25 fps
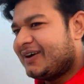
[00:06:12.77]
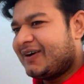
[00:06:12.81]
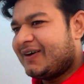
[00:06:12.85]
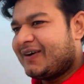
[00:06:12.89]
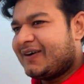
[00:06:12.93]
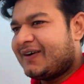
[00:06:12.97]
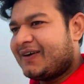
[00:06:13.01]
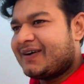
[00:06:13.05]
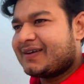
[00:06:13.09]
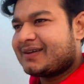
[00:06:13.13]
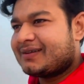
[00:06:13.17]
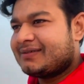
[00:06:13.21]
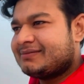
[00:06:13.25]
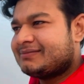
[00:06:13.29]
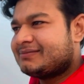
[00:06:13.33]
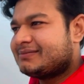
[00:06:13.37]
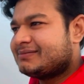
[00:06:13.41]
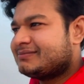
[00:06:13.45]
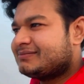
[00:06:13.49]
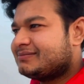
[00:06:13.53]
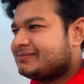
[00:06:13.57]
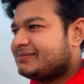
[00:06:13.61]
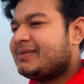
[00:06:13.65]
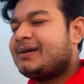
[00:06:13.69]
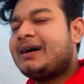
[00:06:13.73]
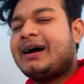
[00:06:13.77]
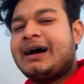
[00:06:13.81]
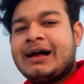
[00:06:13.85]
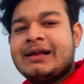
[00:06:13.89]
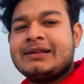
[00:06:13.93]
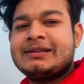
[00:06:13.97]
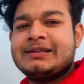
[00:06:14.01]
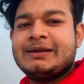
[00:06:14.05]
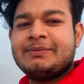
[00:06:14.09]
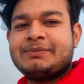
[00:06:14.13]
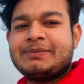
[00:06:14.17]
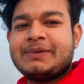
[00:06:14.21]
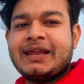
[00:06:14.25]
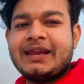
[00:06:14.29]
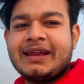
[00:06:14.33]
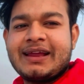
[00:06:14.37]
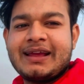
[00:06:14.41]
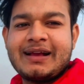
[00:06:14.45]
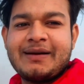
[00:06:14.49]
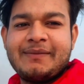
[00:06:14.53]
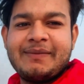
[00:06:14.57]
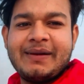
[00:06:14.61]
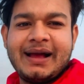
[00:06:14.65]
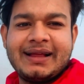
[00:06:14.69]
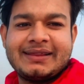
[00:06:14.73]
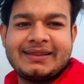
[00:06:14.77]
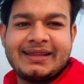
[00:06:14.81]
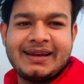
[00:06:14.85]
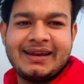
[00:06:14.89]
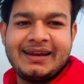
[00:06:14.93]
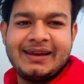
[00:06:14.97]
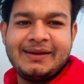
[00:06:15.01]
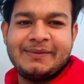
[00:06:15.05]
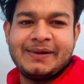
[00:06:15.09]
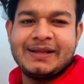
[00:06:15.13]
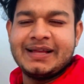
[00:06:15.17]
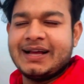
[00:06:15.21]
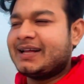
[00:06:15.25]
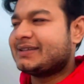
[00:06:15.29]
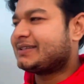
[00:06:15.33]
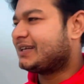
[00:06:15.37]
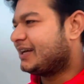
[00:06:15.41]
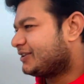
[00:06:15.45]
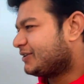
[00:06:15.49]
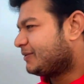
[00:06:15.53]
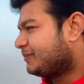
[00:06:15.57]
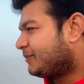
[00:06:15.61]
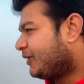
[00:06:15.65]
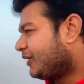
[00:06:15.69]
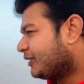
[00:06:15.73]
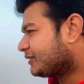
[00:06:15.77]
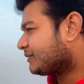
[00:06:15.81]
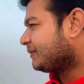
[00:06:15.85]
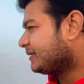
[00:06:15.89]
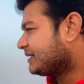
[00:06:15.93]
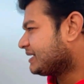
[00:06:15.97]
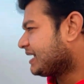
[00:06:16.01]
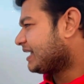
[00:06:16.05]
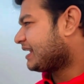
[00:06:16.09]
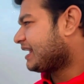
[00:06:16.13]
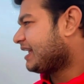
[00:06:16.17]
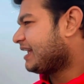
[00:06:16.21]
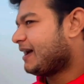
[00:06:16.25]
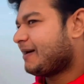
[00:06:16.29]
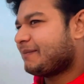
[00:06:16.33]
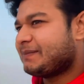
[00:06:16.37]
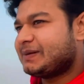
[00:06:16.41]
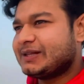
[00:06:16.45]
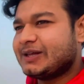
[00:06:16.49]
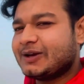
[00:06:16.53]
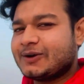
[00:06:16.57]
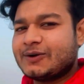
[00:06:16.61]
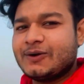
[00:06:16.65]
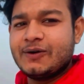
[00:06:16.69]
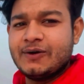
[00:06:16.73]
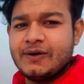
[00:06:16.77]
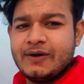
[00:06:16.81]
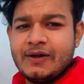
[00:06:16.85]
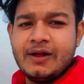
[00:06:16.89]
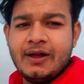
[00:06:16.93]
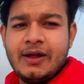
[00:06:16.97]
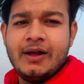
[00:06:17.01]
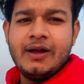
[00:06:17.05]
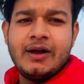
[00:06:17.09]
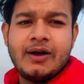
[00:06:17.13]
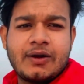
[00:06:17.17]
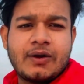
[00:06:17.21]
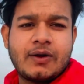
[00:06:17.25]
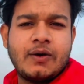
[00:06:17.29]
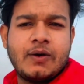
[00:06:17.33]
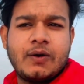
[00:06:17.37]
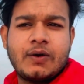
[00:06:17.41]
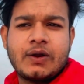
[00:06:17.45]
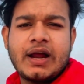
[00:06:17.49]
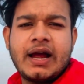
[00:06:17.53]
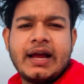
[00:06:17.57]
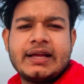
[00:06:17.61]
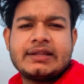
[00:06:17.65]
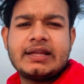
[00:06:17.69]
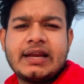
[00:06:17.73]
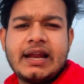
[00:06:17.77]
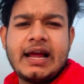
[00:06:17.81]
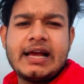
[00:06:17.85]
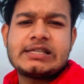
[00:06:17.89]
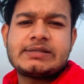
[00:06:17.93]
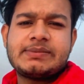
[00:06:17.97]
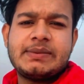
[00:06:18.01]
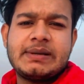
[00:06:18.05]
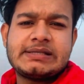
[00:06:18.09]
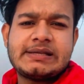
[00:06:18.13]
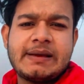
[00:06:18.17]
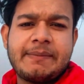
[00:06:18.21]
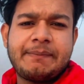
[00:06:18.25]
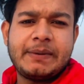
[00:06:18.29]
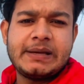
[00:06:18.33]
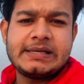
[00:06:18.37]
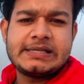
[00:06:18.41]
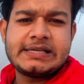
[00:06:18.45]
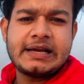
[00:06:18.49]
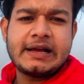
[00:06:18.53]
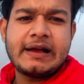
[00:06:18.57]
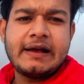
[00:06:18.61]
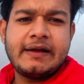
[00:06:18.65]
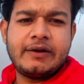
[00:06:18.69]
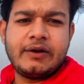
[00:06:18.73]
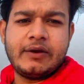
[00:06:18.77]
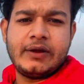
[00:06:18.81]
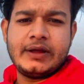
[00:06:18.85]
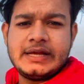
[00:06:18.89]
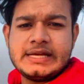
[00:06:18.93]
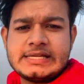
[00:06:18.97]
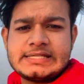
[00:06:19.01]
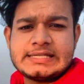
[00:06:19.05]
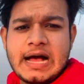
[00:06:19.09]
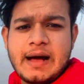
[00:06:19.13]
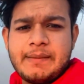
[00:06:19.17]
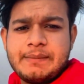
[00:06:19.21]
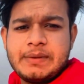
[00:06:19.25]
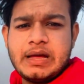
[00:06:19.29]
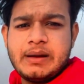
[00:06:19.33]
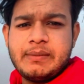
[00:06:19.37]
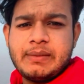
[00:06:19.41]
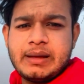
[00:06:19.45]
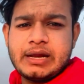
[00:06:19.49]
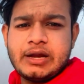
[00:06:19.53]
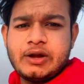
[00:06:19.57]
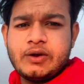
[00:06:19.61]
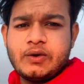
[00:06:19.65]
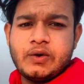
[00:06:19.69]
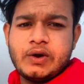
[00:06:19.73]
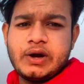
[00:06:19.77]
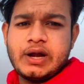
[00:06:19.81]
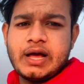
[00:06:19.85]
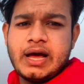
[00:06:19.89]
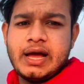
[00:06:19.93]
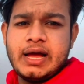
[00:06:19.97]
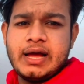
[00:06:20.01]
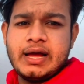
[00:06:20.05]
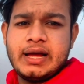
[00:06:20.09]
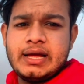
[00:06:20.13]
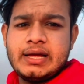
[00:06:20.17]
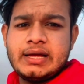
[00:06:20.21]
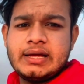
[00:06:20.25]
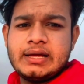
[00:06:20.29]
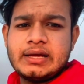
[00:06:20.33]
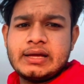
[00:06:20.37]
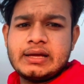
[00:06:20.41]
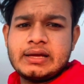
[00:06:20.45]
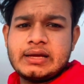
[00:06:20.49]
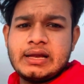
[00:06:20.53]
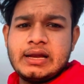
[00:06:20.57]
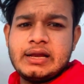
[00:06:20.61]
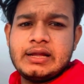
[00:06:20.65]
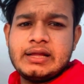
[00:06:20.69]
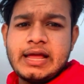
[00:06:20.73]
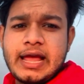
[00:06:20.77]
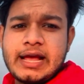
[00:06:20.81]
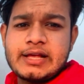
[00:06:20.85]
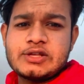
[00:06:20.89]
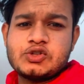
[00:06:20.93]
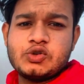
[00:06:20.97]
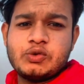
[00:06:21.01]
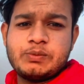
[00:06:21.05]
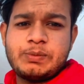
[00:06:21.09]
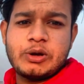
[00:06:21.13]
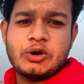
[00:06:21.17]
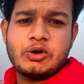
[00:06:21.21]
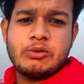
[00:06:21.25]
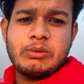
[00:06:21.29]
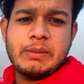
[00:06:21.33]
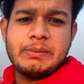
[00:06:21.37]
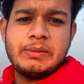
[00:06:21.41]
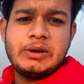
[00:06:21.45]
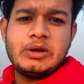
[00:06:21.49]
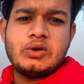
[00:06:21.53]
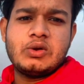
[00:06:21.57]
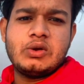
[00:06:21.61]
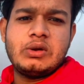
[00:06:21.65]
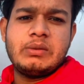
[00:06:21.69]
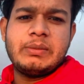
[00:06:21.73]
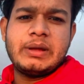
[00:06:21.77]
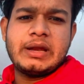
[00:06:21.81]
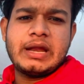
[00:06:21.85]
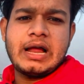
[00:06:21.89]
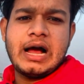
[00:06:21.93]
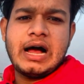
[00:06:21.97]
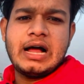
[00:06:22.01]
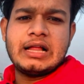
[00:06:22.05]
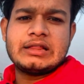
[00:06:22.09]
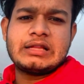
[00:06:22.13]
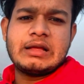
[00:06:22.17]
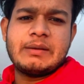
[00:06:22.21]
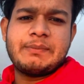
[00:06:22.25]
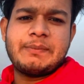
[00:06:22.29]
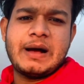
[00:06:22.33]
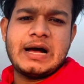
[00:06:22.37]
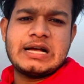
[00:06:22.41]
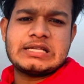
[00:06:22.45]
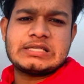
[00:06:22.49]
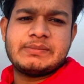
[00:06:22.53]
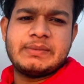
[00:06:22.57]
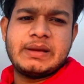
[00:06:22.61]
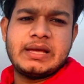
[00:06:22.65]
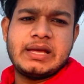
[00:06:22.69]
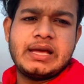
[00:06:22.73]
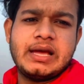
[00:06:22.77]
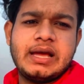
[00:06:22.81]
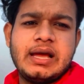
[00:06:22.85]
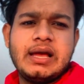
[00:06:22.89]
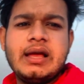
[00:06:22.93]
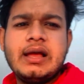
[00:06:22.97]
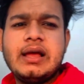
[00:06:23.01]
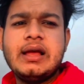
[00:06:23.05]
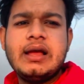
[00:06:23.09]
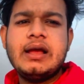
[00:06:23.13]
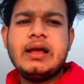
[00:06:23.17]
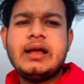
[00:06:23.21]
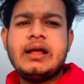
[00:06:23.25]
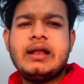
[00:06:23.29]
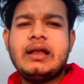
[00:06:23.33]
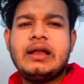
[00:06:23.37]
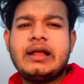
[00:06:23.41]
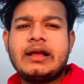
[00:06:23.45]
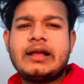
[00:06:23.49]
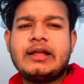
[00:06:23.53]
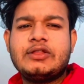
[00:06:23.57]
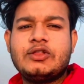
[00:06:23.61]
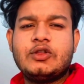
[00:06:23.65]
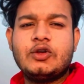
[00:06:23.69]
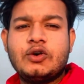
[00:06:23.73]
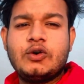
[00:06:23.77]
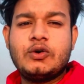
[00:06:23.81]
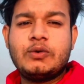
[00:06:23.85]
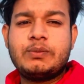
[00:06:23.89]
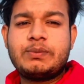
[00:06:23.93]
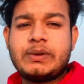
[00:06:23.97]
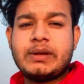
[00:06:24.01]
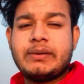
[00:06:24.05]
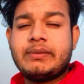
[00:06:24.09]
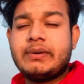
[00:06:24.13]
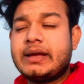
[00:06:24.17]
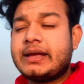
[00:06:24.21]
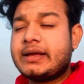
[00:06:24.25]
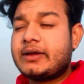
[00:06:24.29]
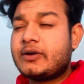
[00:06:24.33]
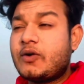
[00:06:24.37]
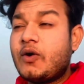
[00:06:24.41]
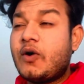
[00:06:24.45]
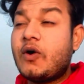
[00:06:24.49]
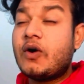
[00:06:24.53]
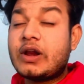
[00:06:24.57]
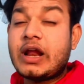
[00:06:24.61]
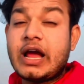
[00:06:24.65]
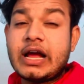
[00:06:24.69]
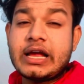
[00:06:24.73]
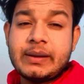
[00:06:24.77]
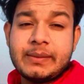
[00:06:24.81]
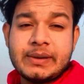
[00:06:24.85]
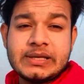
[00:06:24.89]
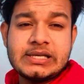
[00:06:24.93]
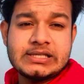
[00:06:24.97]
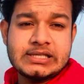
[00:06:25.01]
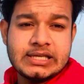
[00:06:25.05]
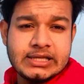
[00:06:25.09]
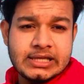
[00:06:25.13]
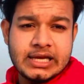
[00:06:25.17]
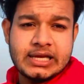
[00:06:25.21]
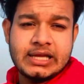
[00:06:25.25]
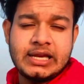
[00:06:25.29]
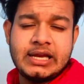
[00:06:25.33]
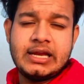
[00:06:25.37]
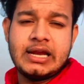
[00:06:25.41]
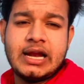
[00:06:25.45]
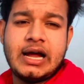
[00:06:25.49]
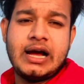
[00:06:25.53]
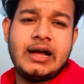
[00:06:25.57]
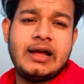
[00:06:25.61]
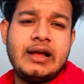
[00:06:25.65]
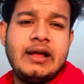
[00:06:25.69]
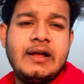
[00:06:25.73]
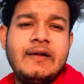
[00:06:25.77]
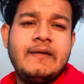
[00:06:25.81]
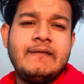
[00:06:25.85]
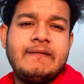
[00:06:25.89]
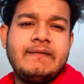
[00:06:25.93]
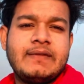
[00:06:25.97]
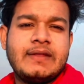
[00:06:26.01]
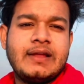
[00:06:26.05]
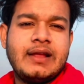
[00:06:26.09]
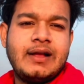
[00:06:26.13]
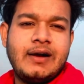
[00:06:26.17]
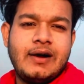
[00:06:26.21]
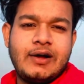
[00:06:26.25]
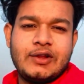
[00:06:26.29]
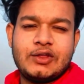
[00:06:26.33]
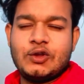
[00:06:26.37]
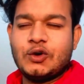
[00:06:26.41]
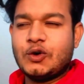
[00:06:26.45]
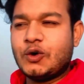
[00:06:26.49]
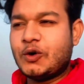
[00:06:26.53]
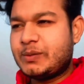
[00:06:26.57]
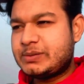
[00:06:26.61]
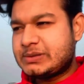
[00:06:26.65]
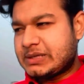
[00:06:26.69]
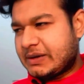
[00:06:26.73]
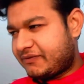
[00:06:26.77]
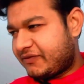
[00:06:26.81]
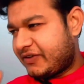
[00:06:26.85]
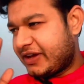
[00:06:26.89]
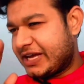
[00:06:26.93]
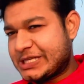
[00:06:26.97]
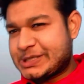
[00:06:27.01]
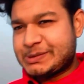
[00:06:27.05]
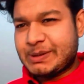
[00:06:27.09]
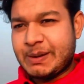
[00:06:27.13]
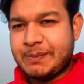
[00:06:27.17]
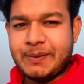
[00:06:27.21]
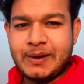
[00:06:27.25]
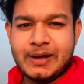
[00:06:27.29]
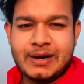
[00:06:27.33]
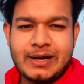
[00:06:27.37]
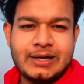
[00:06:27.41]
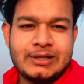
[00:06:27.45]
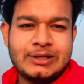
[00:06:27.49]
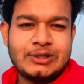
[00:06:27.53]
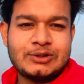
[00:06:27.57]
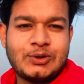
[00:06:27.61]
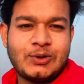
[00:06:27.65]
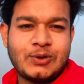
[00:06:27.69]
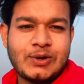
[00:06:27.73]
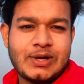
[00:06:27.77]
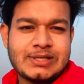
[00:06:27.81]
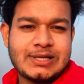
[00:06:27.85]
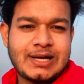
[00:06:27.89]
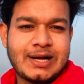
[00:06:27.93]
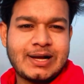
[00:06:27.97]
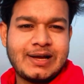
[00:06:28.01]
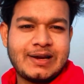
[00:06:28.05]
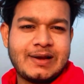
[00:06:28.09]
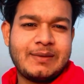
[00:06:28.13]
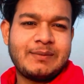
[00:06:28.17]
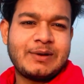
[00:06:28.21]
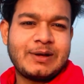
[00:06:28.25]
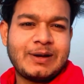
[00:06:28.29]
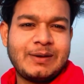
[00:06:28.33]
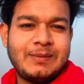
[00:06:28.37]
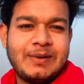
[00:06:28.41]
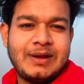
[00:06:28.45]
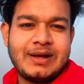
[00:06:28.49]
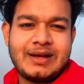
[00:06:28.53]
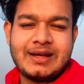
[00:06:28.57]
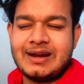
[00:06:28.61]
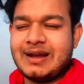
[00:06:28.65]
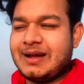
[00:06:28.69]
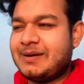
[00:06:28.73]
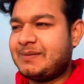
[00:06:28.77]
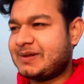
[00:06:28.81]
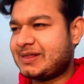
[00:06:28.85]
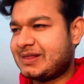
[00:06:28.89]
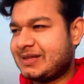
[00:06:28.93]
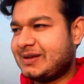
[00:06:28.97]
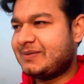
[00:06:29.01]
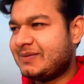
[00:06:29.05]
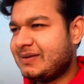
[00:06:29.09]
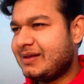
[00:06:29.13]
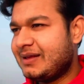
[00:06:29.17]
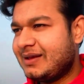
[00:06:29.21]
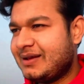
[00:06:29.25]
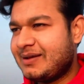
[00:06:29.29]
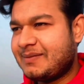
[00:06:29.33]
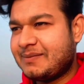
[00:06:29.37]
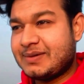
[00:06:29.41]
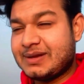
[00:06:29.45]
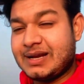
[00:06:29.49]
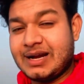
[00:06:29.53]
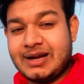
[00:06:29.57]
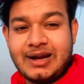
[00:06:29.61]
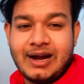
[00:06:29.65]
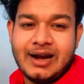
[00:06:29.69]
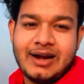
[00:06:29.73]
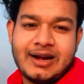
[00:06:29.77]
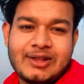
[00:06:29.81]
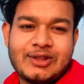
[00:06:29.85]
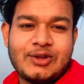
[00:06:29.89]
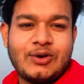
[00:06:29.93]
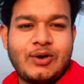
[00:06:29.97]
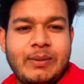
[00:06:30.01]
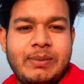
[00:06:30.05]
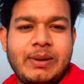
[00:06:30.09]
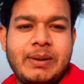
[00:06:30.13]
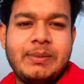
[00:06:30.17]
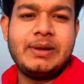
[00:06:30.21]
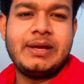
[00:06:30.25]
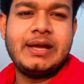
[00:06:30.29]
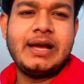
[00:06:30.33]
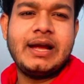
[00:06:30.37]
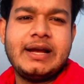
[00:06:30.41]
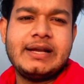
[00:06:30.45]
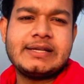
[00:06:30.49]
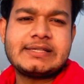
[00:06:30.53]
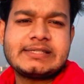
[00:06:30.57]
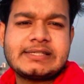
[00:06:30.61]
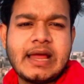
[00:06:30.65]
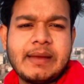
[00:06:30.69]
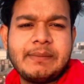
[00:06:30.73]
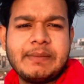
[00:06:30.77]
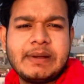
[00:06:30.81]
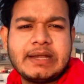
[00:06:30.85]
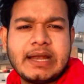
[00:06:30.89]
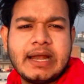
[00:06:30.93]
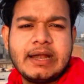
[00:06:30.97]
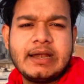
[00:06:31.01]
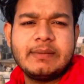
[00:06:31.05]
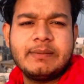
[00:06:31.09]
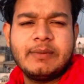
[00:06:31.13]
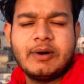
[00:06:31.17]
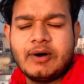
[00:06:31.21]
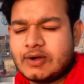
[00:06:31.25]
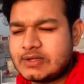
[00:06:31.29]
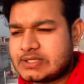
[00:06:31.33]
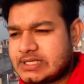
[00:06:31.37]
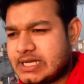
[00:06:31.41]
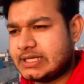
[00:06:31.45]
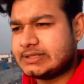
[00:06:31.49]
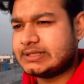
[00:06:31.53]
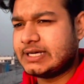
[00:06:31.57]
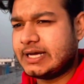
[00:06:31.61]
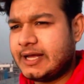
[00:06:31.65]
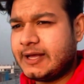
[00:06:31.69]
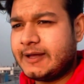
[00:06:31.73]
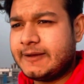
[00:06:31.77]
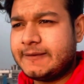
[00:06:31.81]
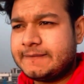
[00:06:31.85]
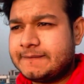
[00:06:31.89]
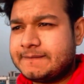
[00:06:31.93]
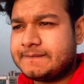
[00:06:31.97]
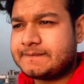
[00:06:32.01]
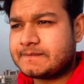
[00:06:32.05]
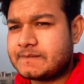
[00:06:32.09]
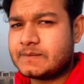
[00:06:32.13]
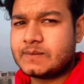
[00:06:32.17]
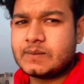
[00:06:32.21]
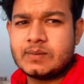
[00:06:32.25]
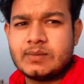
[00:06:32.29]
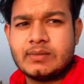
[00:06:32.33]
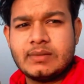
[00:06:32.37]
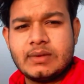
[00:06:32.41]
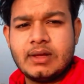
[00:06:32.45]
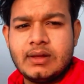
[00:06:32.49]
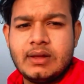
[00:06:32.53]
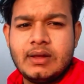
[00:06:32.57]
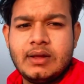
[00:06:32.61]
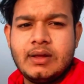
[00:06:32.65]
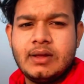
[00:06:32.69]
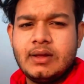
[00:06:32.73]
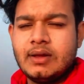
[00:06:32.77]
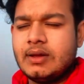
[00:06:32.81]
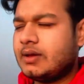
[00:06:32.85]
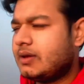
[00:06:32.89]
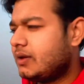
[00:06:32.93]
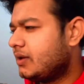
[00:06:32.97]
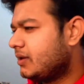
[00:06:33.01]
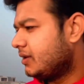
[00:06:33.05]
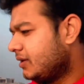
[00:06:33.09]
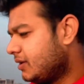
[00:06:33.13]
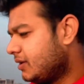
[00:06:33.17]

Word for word: और अजीब तरीके का बेहतरीन ही मज़ा आता है तो बहुत मज़ा आ रहा है यहाँ पे देखो कोहरा इतना इस वजह से पीछे का ये सामने हमारे नोएडा है एक सुपरनोवा बिल्कुल मेरे हाथ के पास में ही है लेकिन धूप की कोहरा की वजह से दिख नहीं रहा है और धूप जब फेस पे पड़ रहा है तो थोड़ा सा गर्म गर्म लग रहा है मतलब ना ठंड तो अभी भी है इस टाइम भी ठंड बहुत ज़्यादा है so guys,